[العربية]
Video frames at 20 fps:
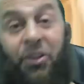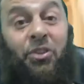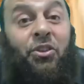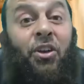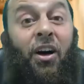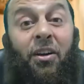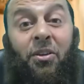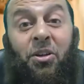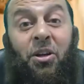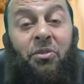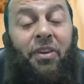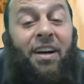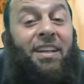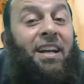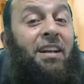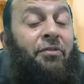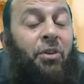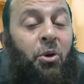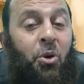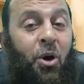نتعرف على
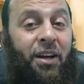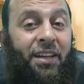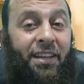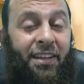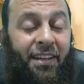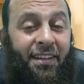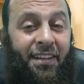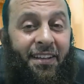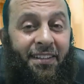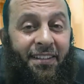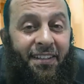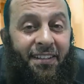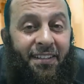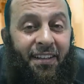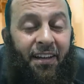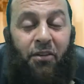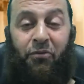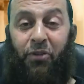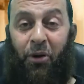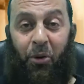الفواكه
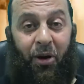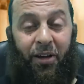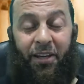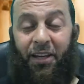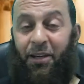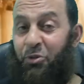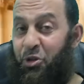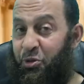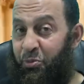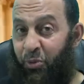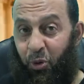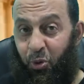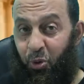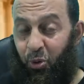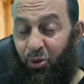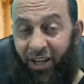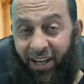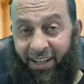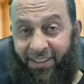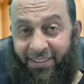الجديدة فواكه مش
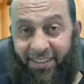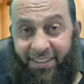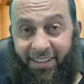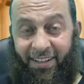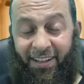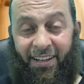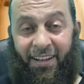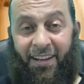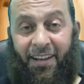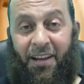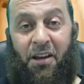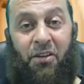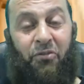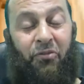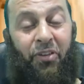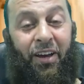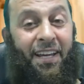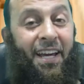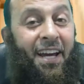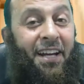موجودة عندنا
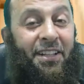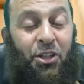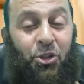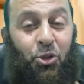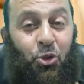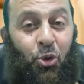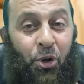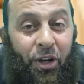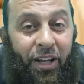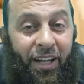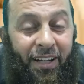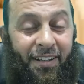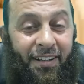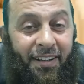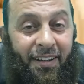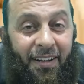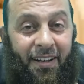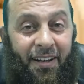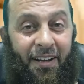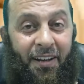فاكهة الدوريان
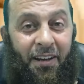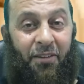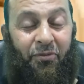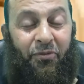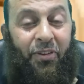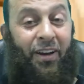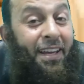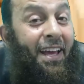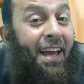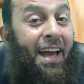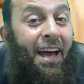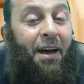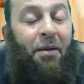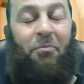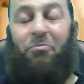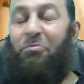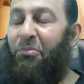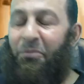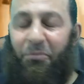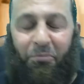فاكهة
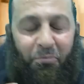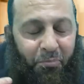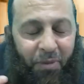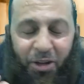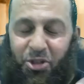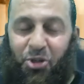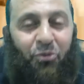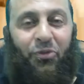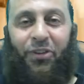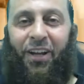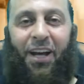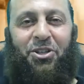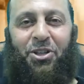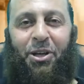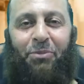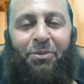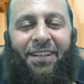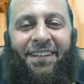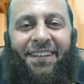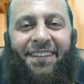ما شفناهاش
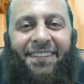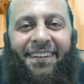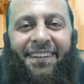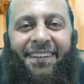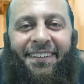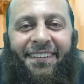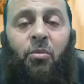قبل كده